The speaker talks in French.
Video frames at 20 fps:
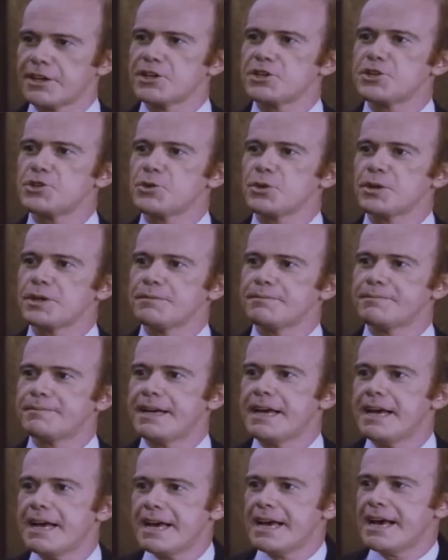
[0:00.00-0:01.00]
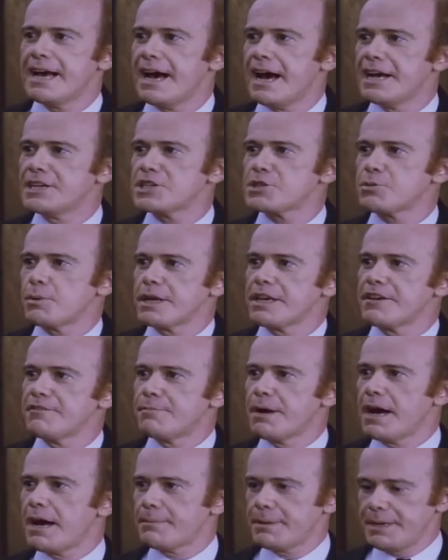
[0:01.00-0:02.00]
Alors, ok, j'ai le
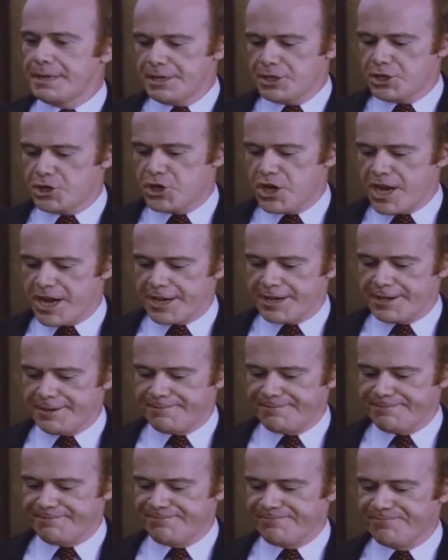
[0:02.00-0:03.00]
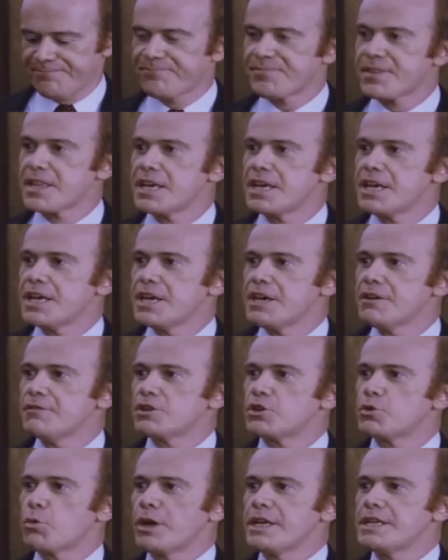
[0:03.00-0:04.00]
concept du siècle.
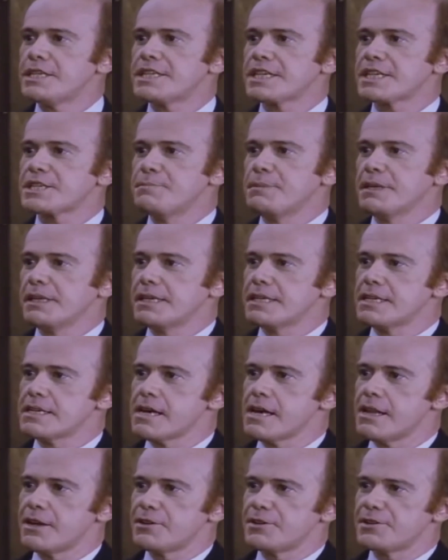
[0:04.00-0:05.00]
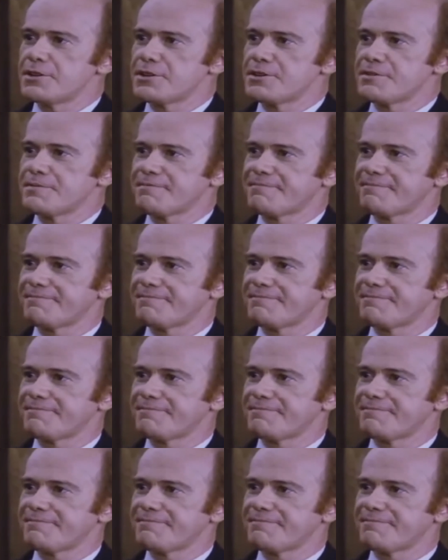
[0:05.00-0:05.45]
Le flyer fausse contravention.